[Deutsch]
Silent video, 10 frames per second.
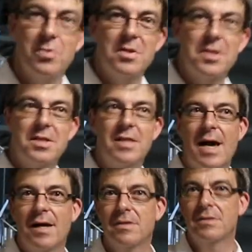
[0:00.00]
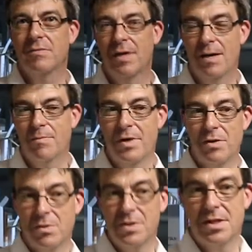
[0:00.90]
unseres Lagers. Wir haben bei
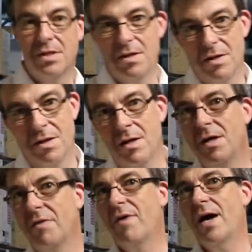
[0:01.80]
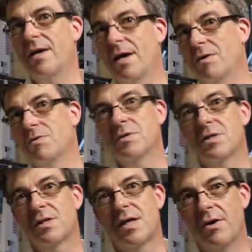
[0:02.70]
uns in der Weinhandlung
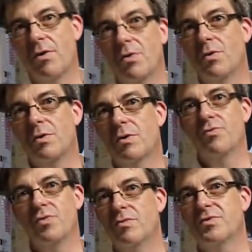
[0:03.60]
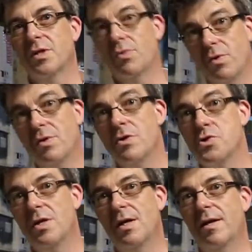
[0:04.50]
ca. 950
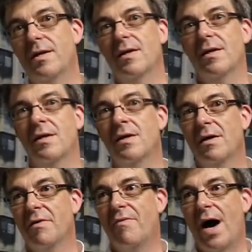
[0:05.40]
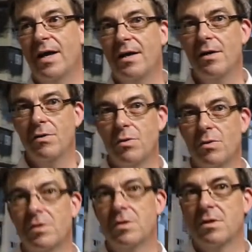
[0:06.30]
unterschiedliche Weine
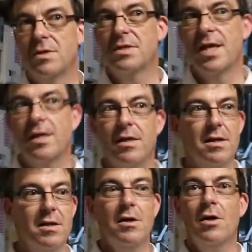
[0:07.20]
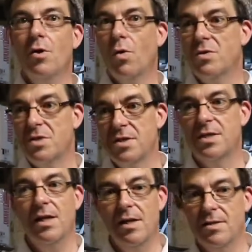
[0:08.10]
und Sekte. Unser
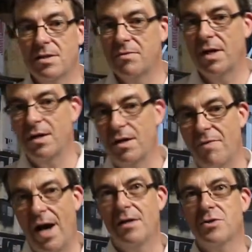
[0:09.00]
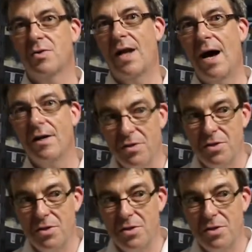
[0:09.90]
Ziel ist zwar nicht Weine zu lagern,